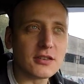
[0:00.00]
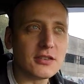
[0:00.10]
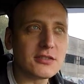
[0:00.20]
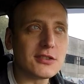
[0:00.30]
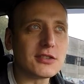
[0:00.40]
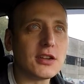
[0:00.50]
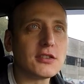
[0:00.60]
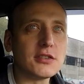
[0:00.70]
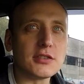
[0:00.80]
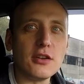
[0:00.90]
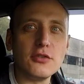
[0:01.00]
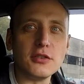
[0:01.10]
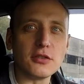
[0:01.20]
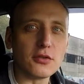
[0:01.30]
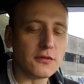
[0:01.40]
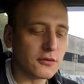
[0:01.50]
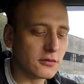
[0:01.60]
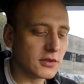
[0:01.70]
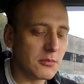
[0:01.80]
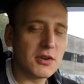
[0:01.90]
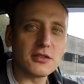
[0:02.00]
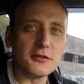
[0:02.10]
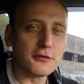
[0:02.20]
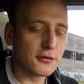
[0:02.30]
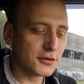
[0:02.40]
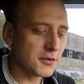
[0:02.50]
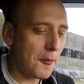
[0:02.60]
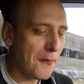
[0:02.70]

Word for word: кисло-сладкий, соленый такой томатный вкус.